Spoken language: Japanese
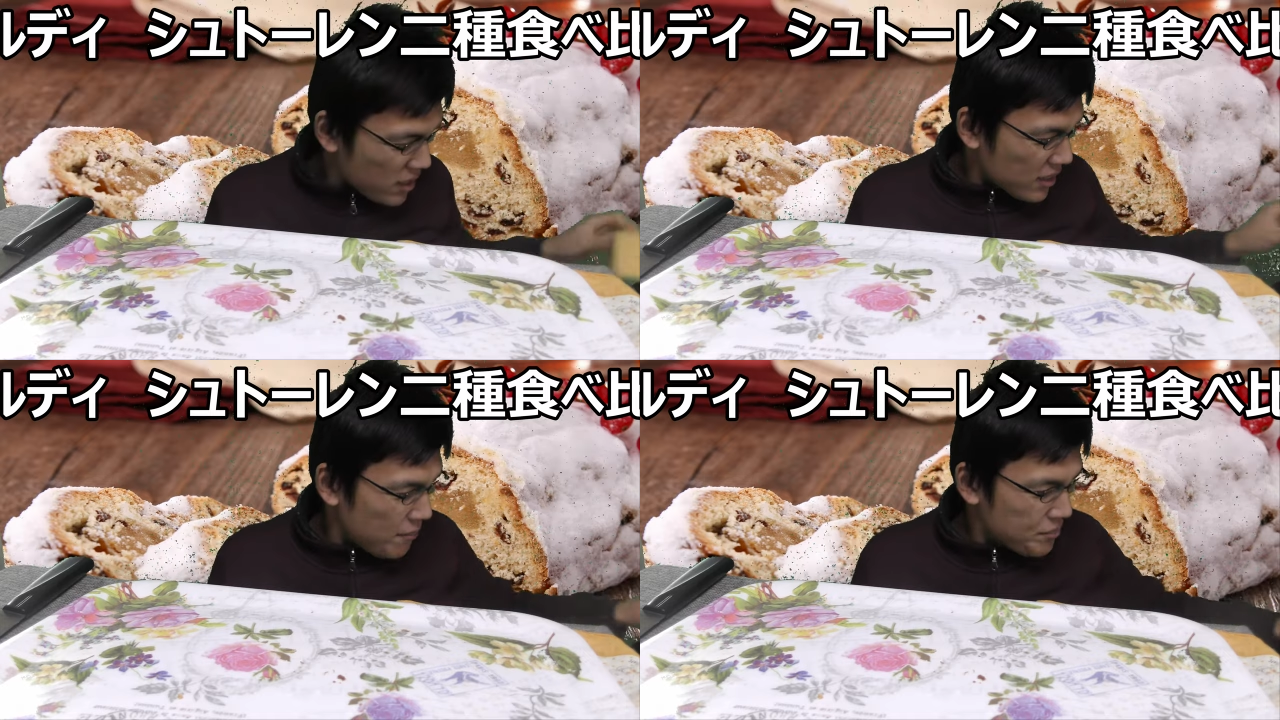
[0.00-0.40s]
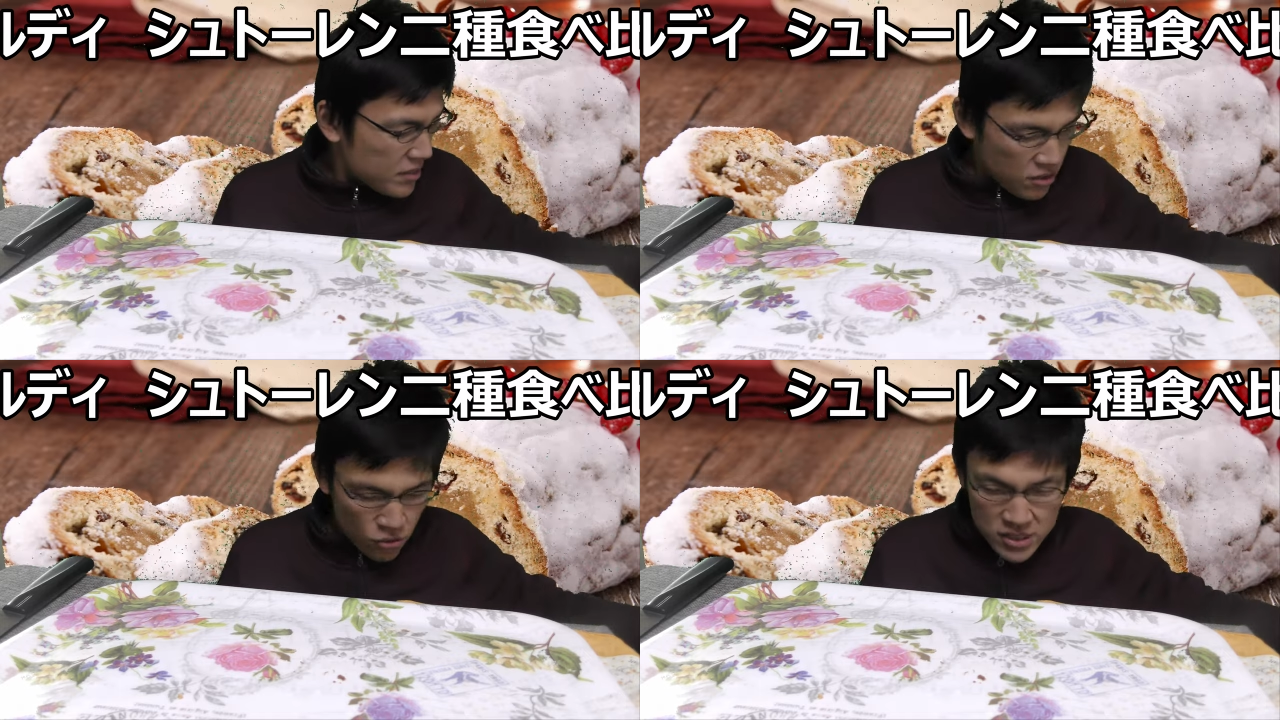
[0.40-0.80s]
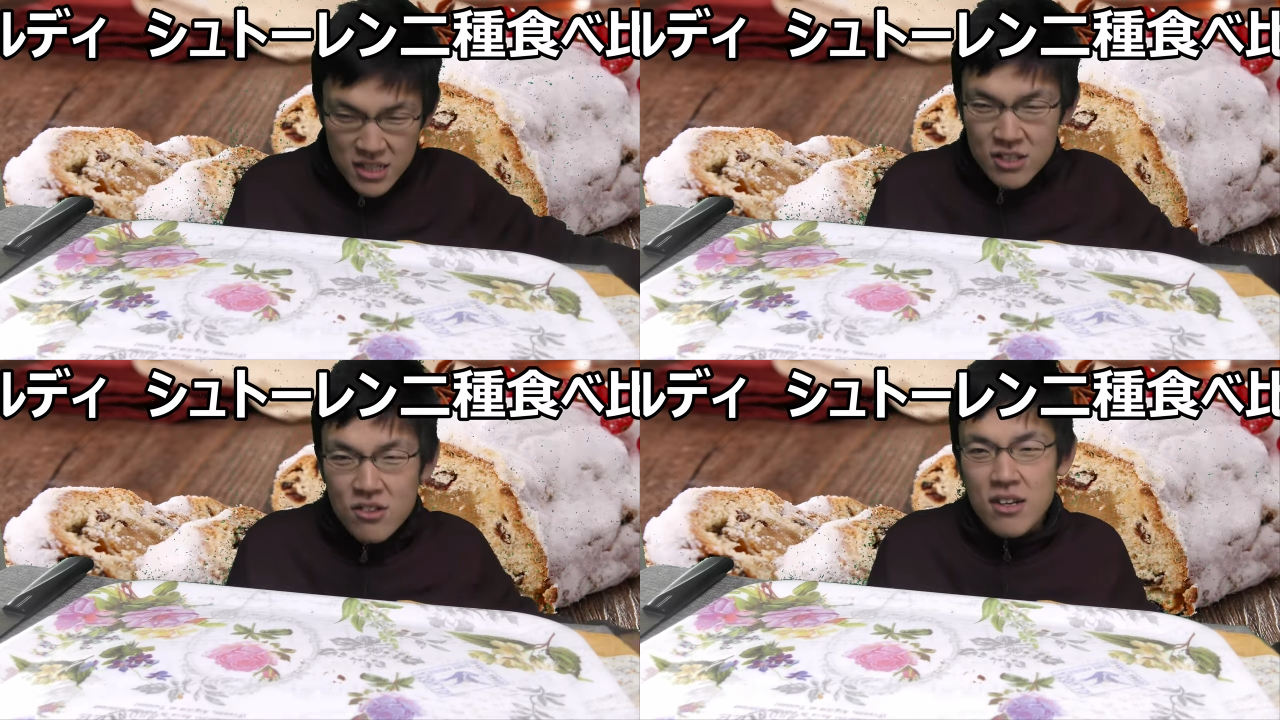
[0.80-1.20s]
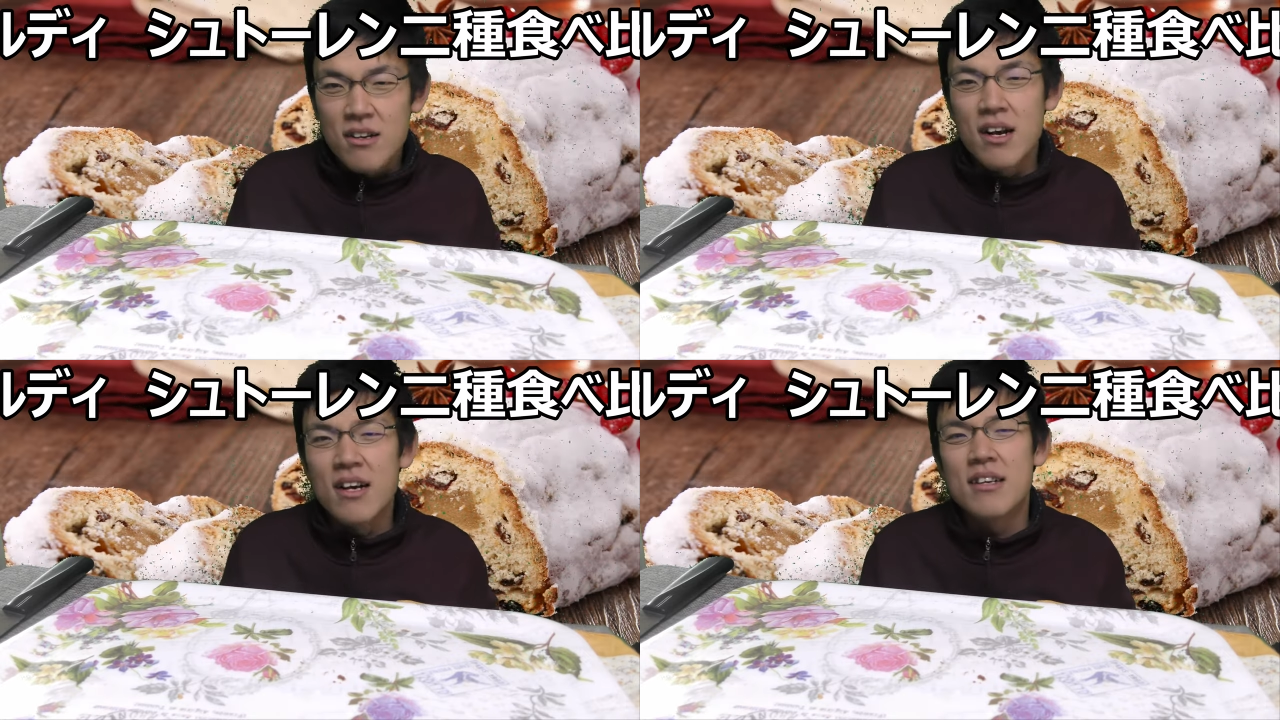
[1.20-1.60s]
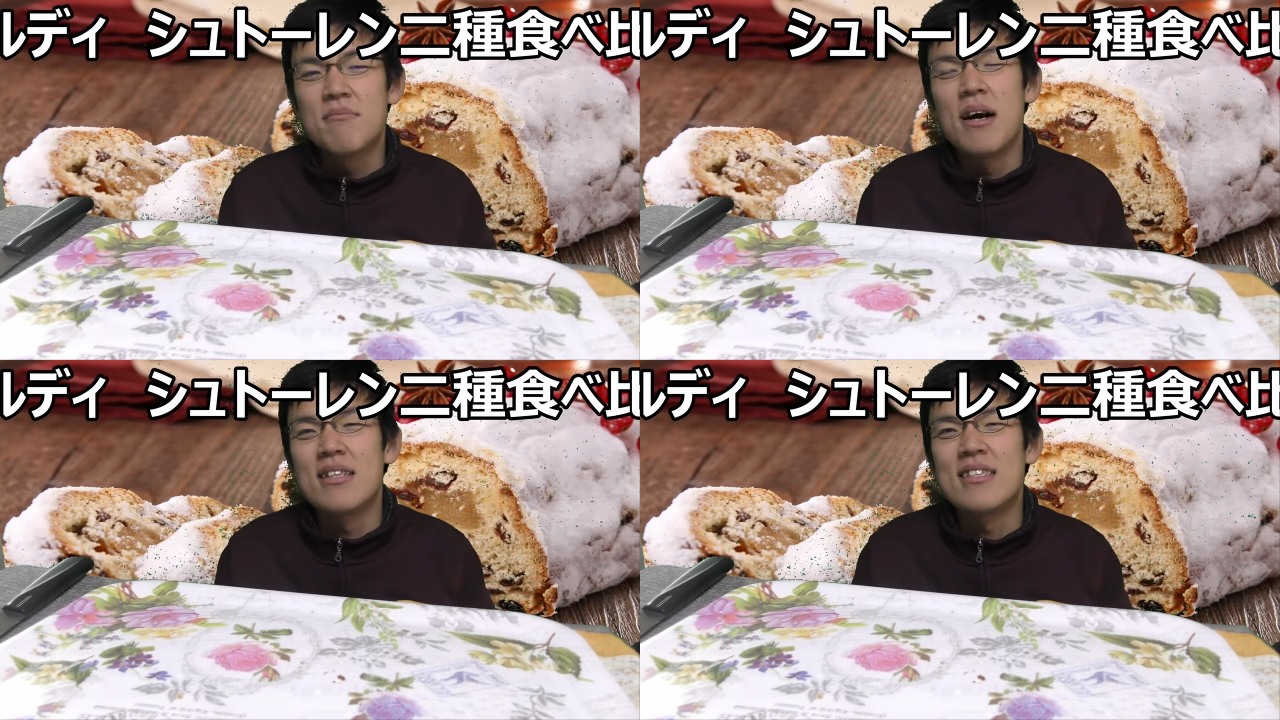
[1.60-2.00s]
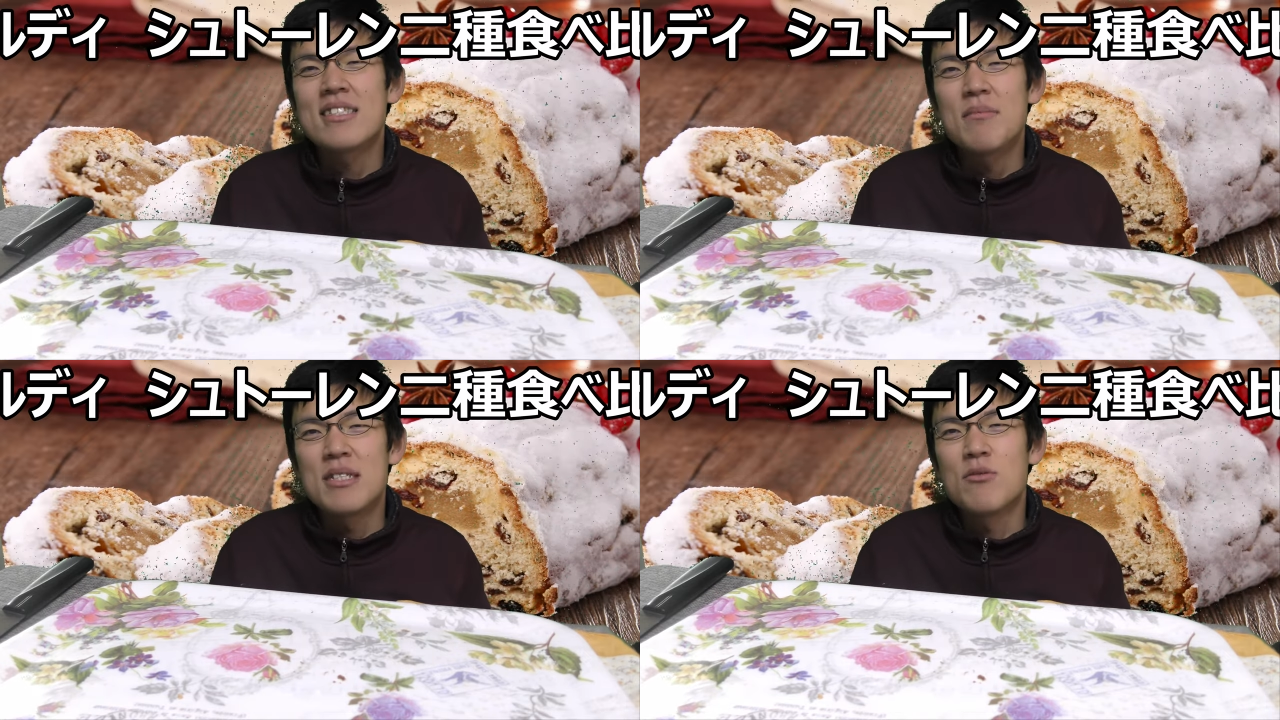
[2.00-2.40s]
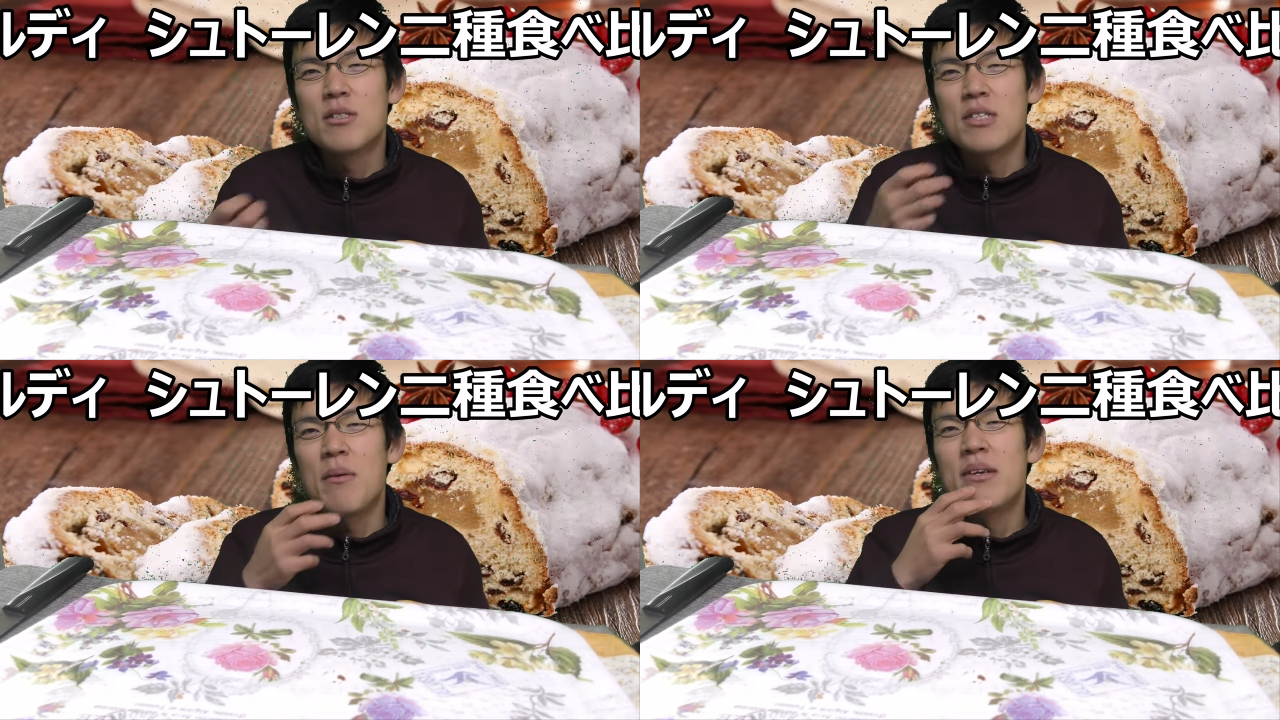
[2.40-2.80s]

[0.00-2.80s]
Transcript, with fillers: が落ちるならまあ手づかみでそもそも食